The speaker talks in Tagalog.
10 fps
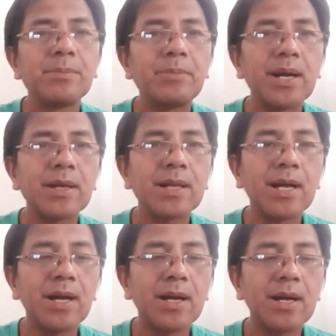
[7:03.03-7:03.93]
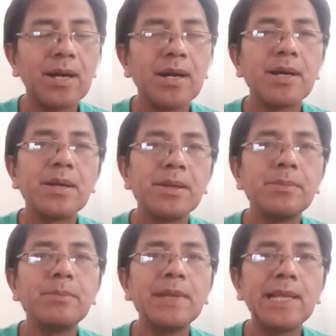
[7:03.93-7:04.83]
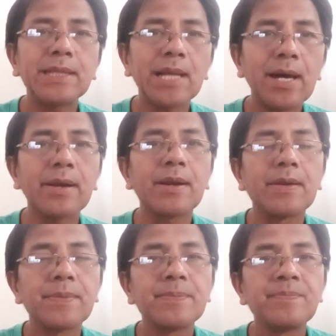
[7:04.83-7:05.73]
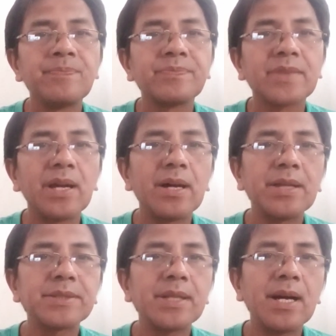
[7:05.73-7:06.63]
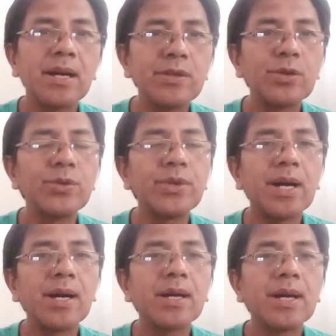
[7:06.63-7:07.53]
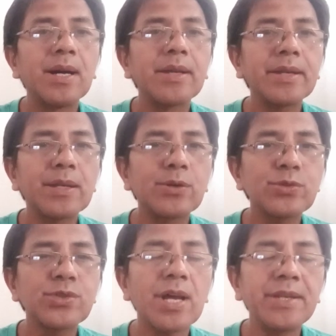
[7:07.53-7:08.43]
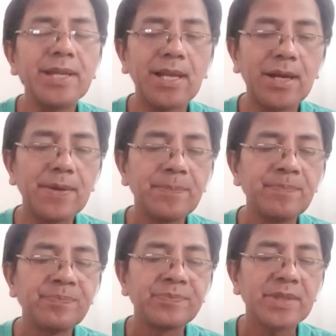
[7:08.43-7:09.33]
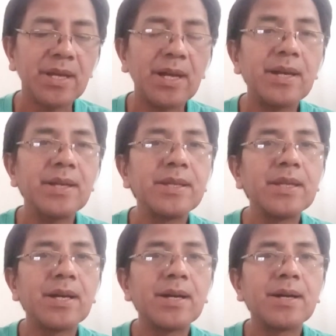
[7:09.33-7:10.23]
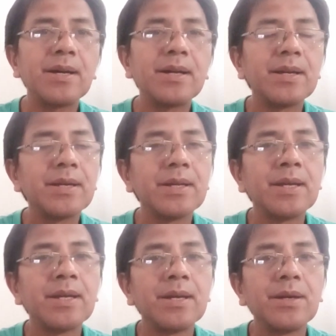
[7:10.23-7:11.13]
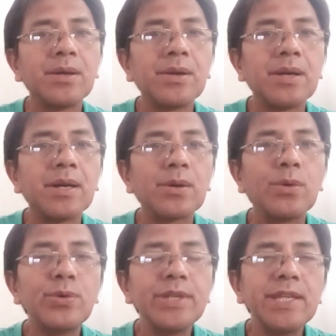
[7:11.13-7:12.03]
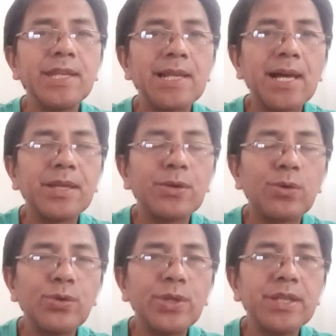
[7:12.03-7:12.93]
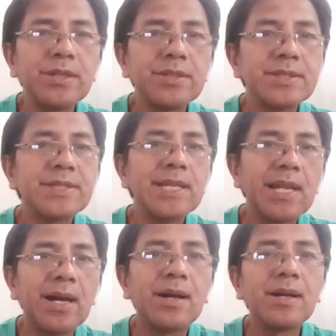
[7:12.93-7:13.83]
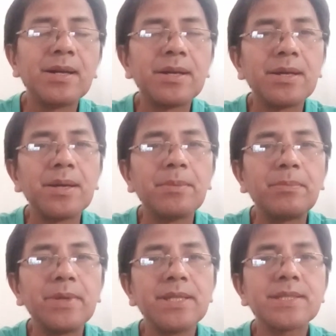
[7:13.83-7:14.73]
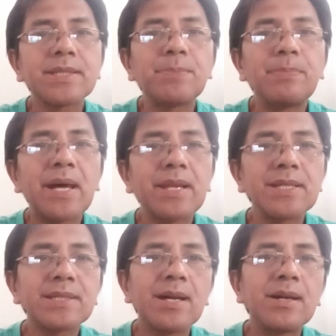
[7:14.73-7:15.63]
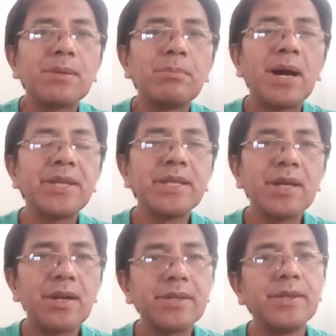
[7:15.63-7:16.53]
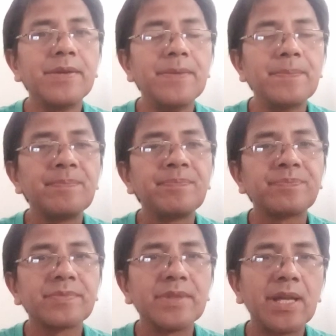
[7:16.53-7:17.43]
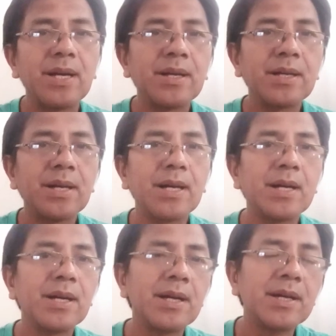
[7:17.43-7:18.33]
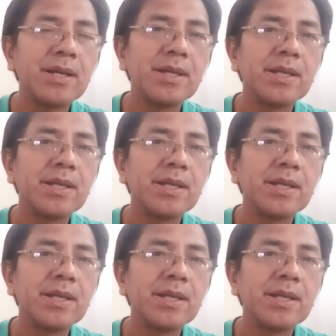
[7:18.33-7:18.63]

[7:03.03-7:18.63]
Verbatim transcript: pagka militar at uh, ngayon, ang uh, recruit sa kanila ay uh, kunin, nila, kunin sila isa para isang bodyguard ng uh,